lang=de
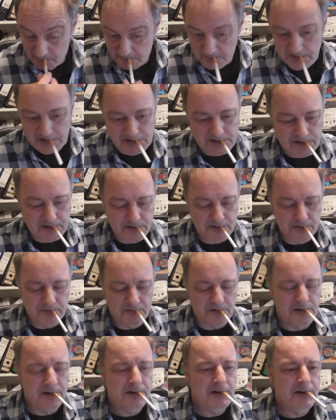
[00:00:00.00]
Mir ist es
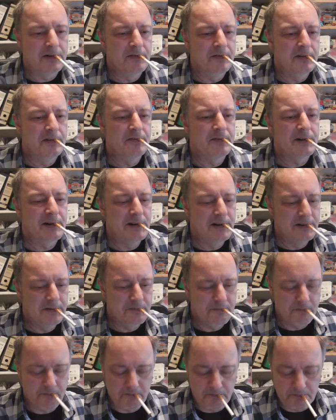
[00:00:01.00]
sofort aufgefallen,